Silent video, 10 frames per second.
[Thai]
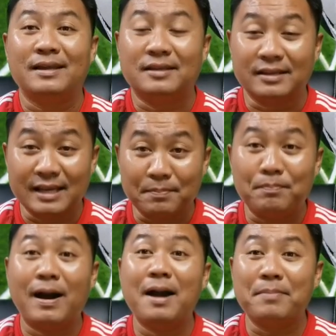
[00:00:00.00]
ถึงจะ
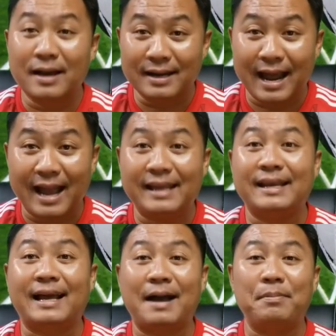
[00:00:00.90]
เพิ่มเงินให้
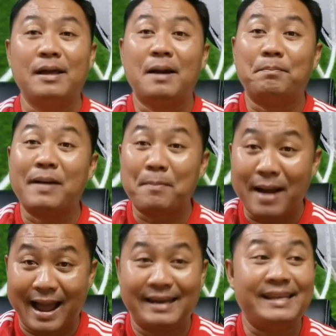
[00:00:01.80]
นะครับ ประ
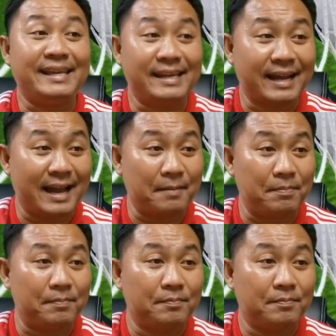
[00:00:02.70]
มาณนี้นะครับ